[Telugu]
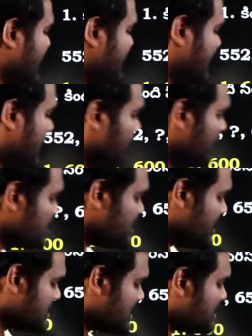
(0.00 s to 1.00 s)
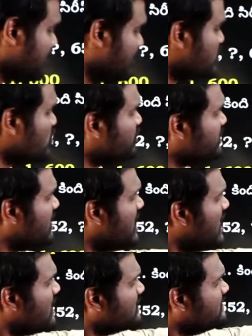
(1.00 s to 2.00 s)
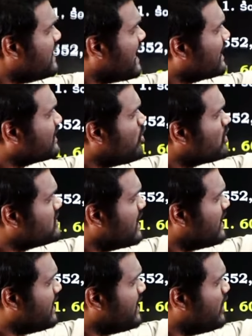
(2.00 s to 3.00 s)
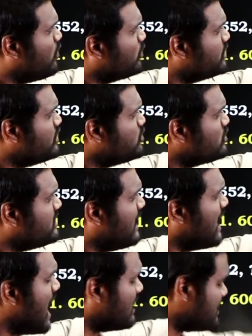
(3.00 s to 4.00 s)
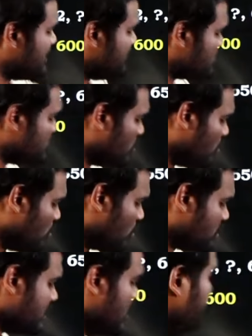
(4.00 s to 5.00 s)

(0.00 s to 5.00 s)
ఇది నెంబర్ సిరీస్కి సంబంధించిన క్వశ్చన్ జాగ్రత్తగా ఒకసారి ఈ క్వశ్చన్ చూసి ఆన్సర్ ఏమొస్తుందో ఒకసారి